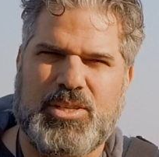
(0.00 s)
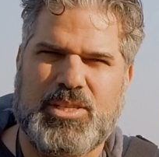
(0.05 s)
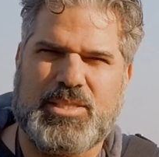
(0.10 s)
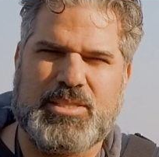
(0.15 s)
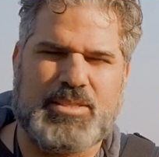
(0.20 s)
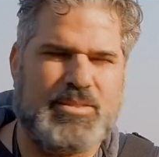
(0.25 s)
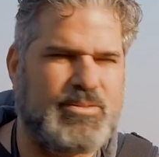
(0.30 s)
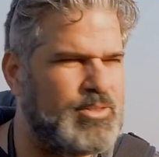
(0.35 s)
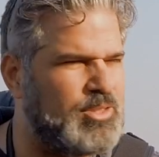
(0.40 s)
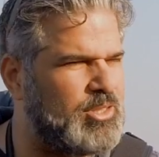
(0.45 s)

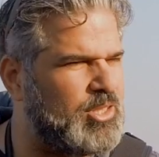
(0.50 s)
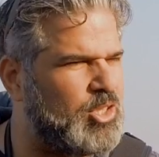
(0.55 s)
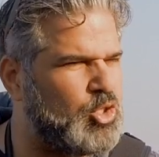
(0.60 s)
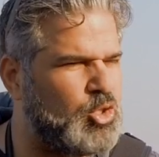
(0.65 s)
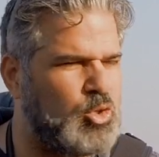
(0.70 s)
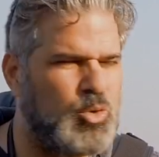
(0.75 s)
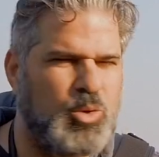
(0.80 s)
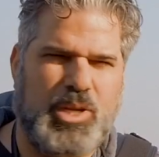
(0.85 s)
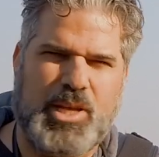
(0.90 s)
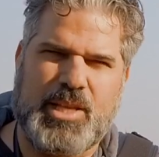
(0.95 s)
heute.
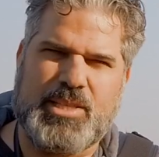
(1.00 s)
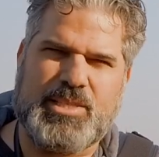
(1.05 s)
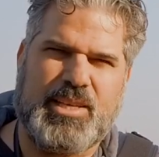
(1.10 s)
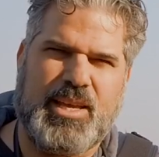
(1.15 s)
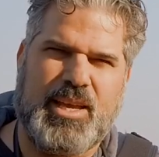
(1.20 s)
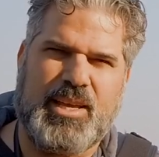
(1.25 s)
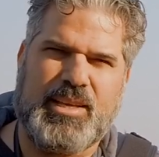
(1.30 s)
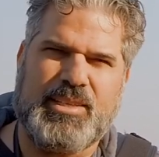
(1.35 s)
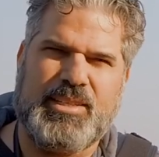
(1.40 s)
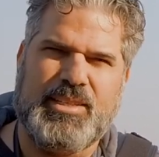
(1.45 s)
Wunderschöner
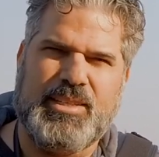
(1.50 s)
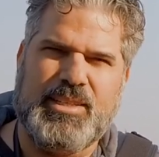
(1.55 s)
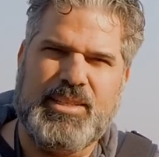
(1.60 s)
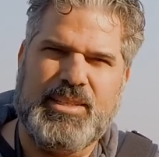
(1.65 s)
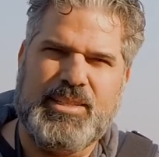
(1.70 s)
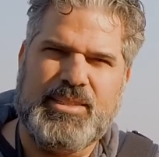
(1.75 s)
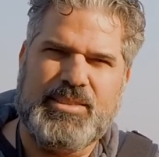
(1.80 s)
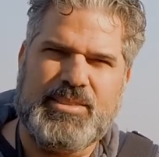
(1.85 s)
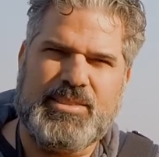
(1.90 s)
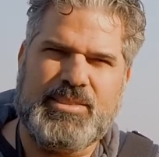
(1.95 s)
Tag.
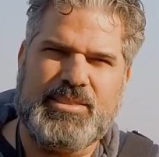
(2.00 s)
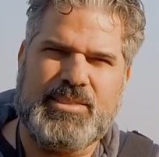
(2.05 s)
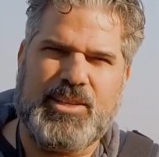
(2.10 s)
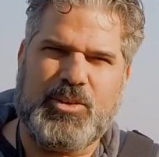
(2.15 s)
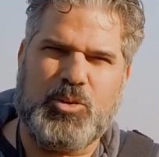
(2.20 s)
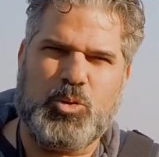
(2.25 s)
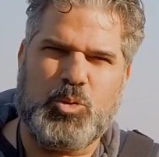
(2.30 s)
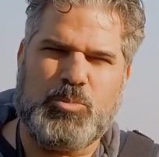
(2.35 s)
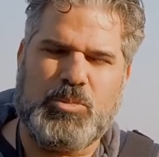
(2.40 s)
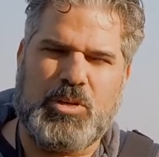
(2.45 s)
Wir sind
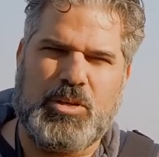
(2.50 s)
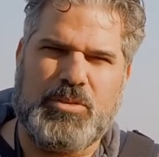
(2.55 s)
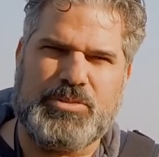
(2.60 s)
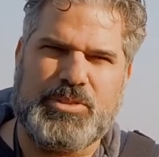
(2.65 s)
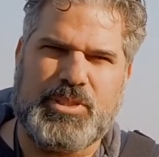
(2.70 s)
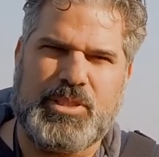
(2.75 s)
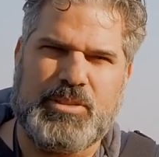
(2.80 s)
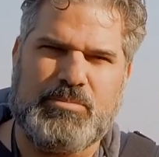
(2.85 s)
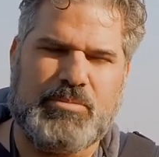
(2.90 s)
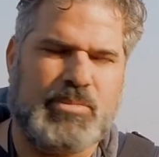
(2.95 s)
hier oben
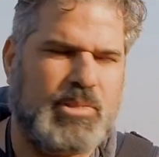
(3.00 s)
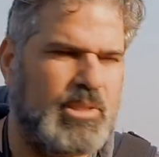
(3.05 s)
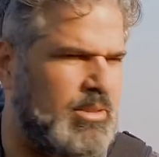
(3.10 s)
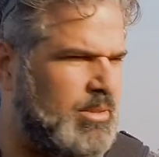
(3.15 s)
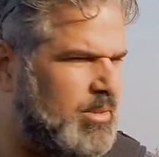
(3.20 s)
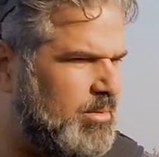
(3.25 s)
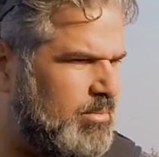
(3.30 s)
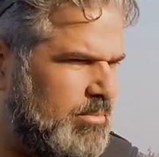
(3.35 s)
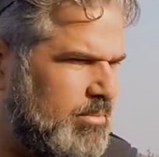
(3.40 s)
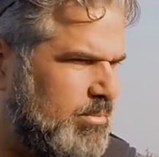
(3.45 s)
auf dem,
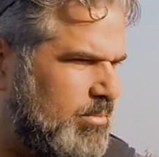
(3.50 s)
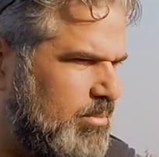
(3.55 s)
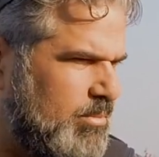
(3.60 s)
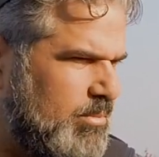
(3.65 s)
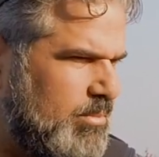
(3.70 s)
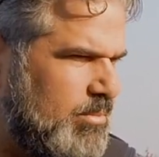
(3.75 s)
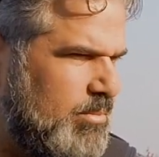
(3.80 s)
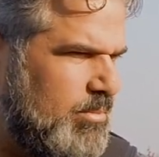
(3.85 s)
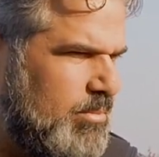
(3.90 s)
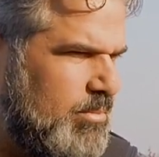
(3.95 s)
ähm,
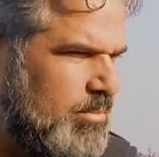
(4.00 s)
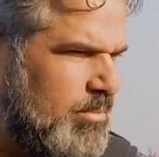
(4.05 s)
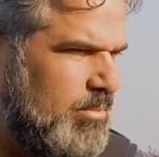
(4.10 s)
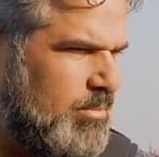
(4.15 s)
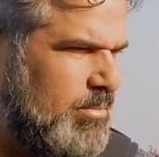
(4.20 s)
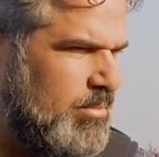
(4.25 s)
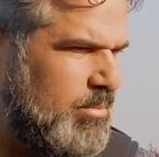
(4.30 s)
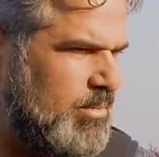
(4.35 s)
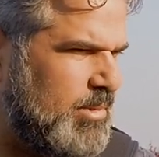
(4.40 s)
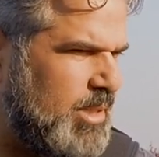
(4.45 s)

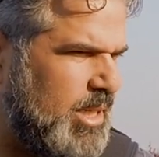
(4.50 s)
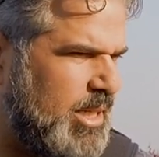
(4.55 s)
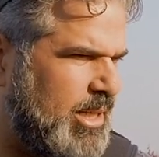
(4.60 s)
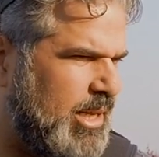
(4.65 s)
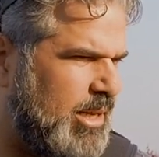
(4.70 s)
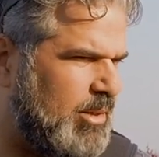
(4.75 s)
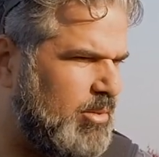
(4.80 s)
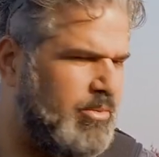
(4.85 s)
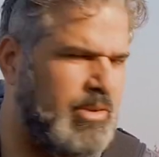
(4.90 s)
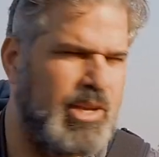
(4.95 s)

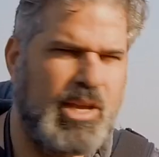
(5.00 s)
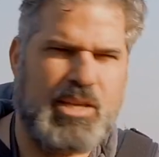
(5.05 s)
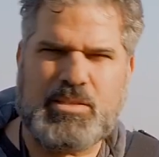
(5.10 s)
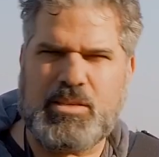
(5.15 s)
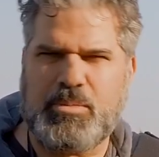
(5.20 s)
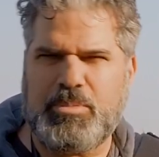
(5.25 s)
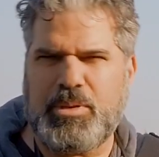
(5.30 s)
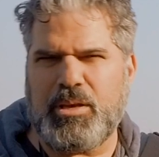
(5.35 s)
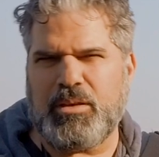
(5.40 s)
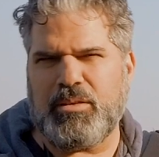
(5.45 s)
keine Ahnung, wie
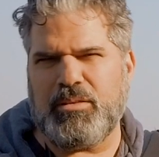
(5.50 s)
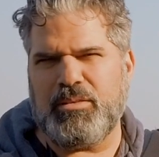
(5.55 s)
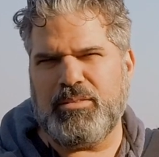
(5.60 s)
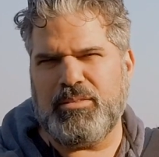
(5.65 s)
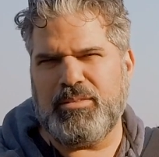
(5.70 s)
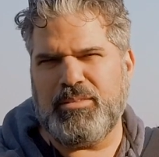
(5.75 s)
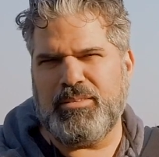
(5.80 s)
heißt der Berg?